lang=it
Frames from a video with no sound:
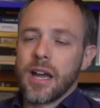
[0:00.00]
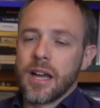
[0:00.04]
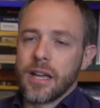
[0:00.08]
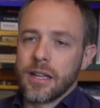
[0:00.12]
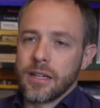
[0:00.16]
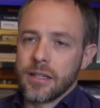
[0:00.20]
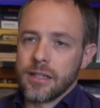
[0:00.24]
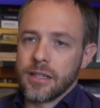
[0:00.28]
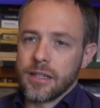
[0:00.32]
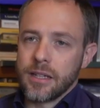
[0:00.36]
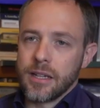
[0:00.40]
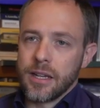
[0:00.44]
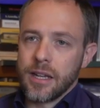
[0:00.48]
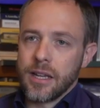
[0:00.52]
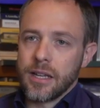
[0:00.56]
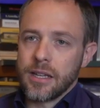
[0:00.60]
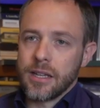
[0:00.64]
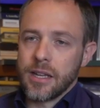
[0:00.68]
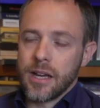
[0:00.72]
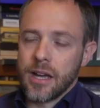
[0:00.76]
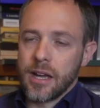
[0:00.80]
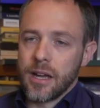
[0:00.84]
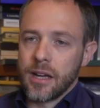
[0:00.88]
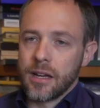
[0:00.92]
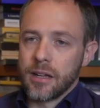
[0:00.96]
anni
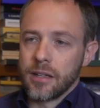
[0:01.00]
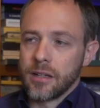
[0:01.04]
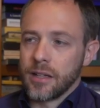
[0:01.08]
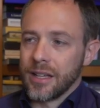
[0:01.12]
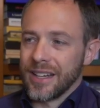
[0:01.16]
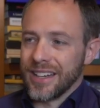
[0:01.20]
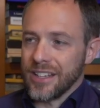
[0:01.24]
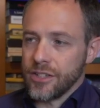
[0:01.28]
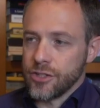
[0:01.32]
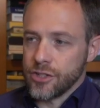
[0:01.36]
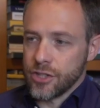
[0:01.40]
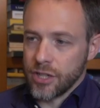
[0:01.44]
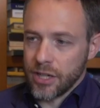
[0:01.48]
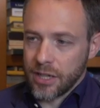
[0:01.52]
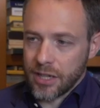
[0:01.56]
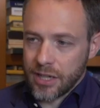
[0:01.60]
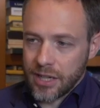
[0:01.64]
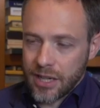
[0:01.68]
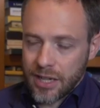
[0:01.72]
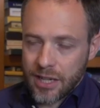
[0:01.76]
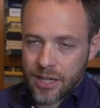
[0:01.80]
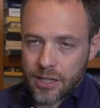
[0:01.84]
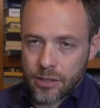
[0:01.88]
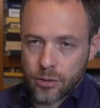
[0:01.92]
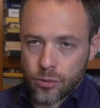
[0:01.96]
lei ha
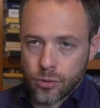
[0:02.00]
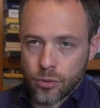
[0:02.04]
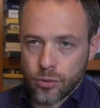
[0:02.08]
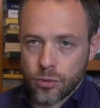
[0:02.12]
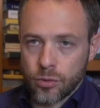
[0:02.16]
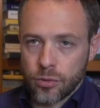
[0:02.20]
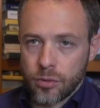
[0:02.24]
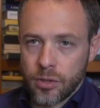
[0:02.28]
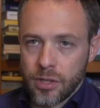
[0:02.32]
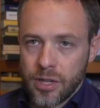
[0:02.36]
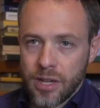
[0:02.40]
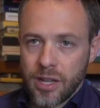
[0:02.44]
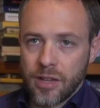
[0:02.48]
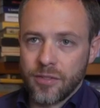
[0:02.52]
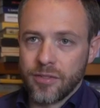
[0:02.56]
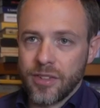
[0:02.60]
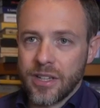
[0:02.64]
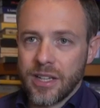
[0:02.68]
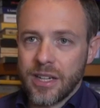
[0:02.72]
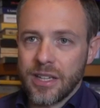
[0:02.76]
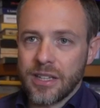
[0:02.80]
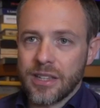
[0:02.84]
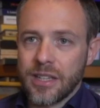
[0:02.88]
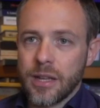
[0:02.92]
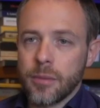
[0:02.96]
ricercato la
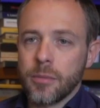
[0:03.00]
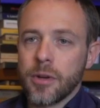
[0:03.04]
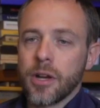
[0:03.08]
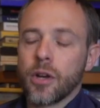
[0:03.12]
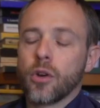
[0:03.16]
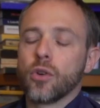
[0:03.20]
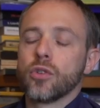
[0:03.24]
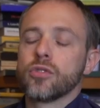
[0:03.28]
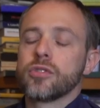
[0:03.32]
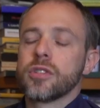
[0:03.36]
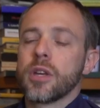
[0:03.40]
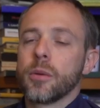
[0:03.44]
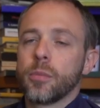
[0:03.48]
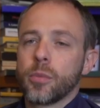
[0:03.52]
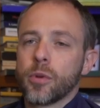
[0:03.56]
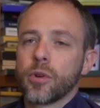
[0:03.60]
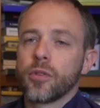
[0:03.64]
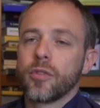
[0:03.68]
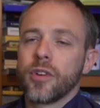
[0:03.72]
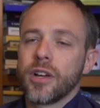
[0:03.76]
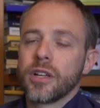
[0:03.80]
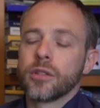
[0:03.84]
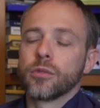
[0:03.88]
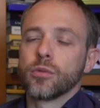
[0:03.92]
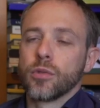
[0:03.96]
verità, ma cosa ha
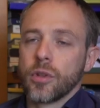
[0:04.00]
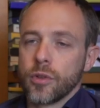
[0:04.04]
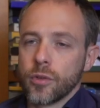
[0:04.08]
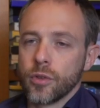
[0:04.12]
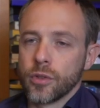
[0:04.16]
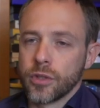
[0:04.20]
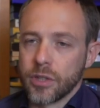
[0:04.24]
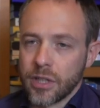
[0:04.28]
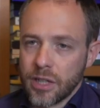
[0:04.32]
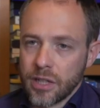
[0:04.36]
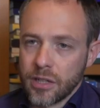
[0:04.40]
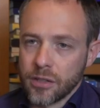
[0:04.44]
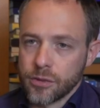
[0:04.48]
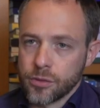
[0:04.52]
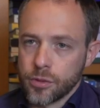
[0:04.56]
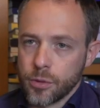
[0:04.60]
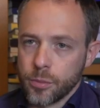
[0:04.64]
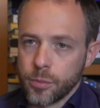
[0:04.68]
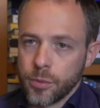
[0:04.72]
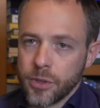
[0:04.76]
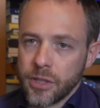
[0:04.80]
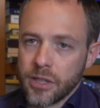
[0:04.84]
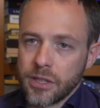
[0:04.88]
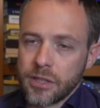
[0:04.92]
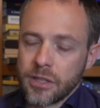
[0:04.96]
provato una volta che l'ha
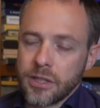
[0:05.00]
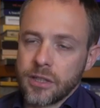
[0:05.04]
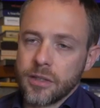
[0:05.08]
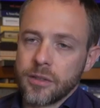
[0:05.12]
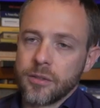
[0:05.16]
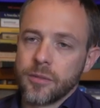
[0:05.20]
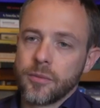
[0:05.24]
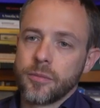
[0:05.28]
scoperta?